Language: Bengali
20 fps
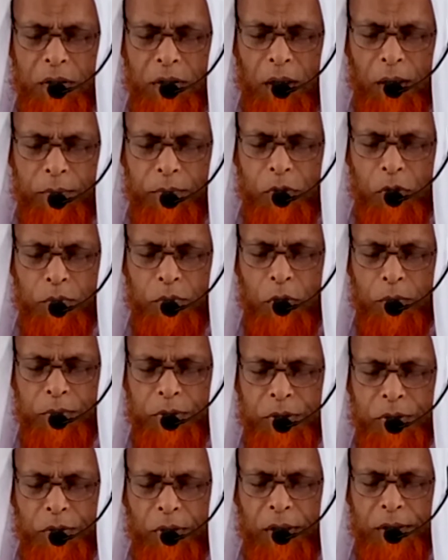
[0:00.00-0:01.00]
সামনে
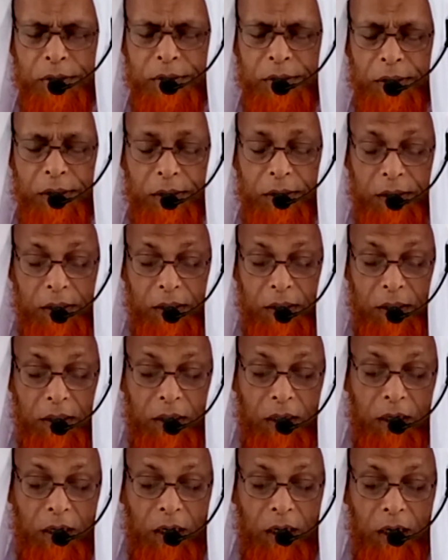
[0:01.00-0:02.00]
উপবিষ্ট আছেন
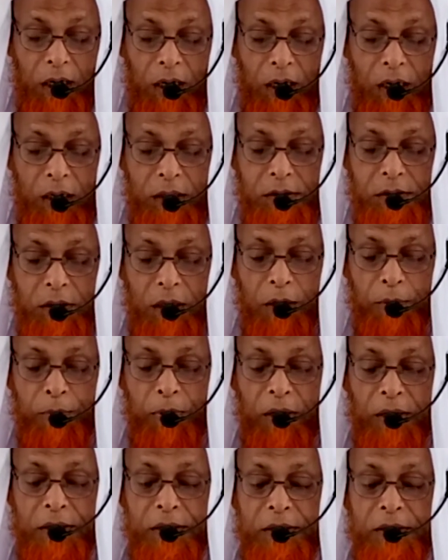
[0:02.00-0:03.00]
আর যারা
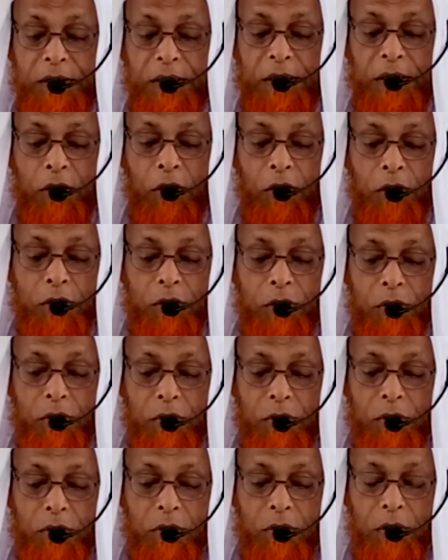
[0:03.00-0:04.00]
ফাঁকের থেকে হয়তো
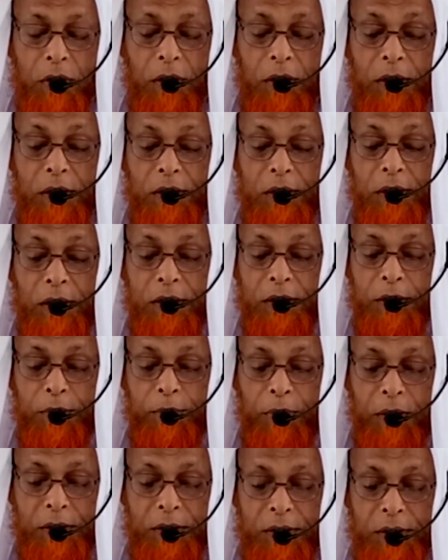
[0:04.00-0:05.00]
দেখতে
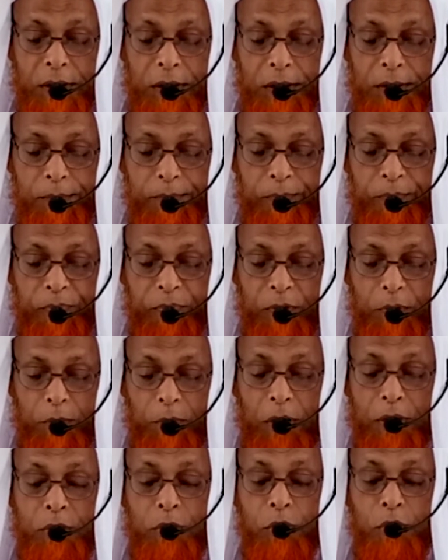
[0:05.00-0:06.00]
পাচ্ছেন
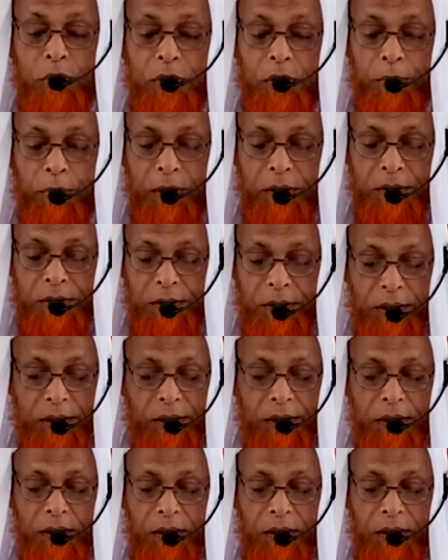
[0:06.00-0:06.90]
বা শুনতে পাচ্ছেন